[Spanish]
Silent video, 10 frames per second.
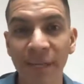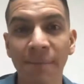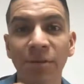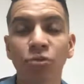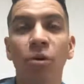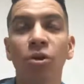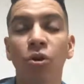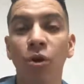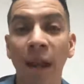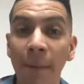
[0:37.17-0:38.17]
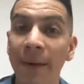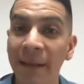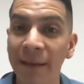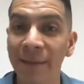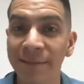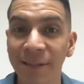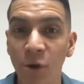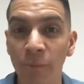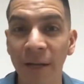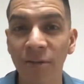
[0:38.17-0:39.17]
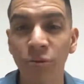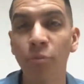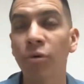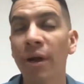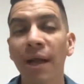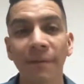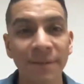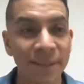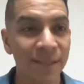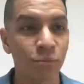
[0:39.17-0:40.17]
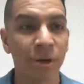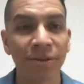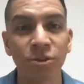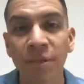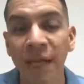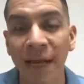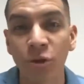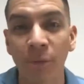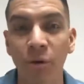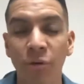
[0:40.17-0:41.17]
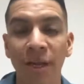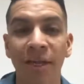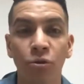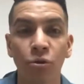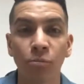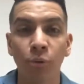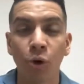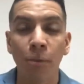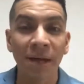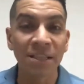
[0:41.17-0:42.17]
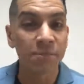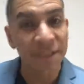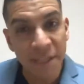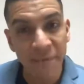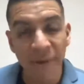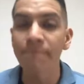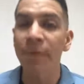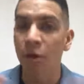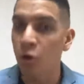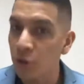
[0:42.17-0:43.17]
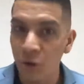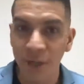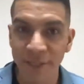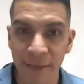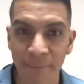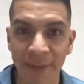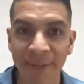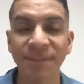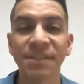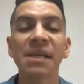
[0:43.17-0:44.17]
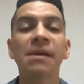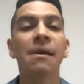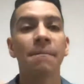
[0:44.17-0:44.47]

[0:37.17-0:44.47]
y más cuando la pareja de este hombre es una mujer, a veces las mujeres llegan a tomar una actitud un poco más pasiva, no digo que siempre sea así,